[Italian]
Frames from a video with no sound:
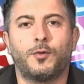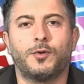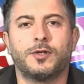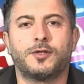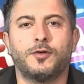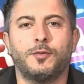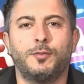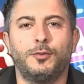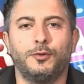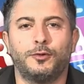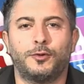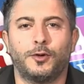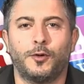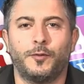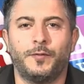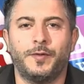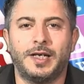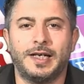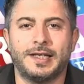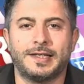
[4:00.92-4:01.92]
questo punto
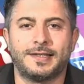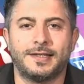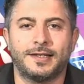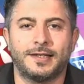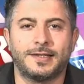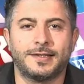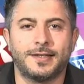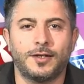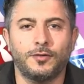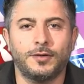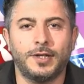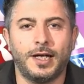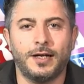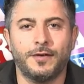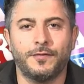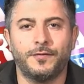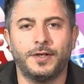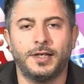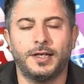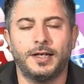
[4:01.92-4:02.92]
non mi resta che
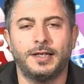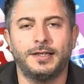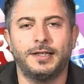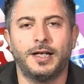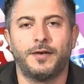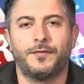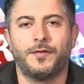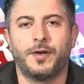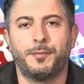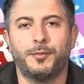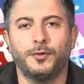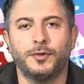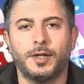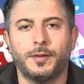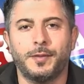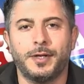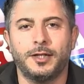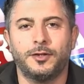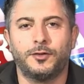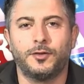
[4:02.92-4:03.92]
salutarvi e darvi
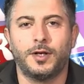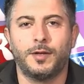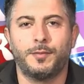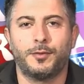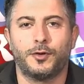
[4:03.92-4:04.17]
appuntamento alla